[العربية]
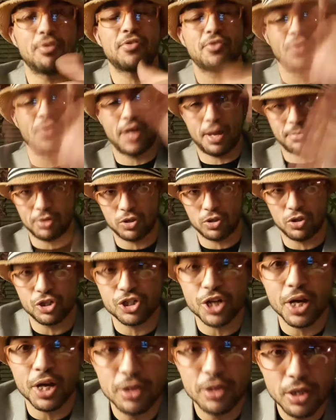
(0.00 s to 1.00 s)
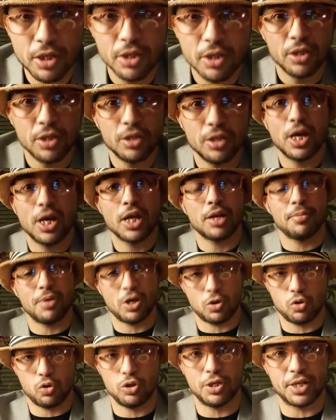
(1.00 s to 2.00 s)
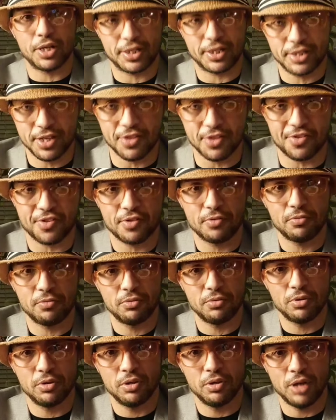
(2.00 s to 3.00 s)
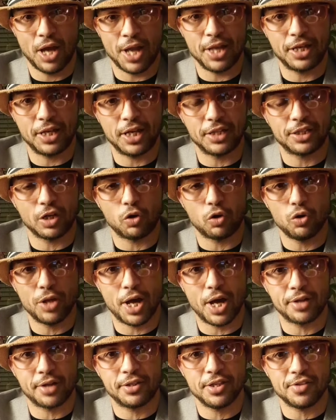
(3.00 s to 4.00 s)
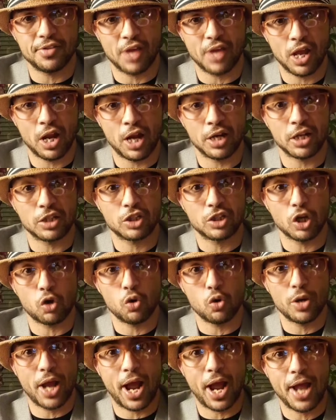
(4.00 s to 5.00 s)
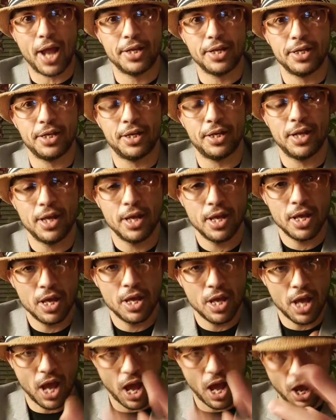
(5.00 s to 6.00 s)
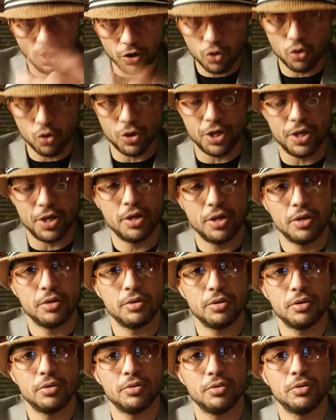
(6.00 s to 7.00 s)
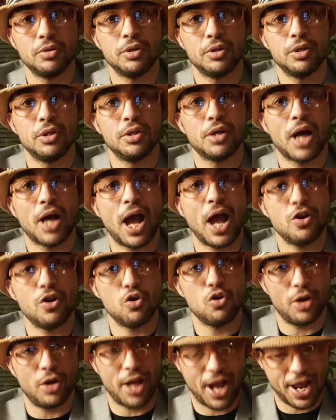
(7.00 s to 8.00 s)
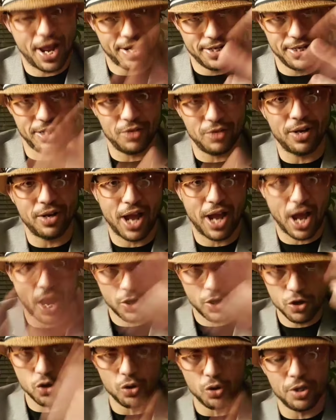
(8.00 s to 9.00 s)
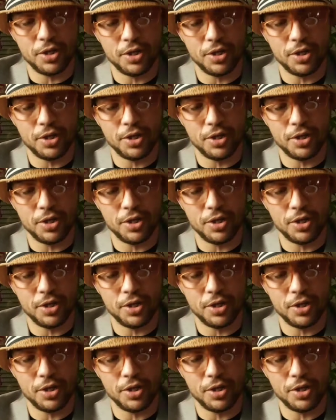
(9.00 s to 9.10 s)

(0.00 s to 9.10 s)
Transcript: ويعمل كل شيء هذا ما يكون الارتيست عليك ان تكون ارتيست على ان تكون حنين حنون حنين حنون حنين ولا حنون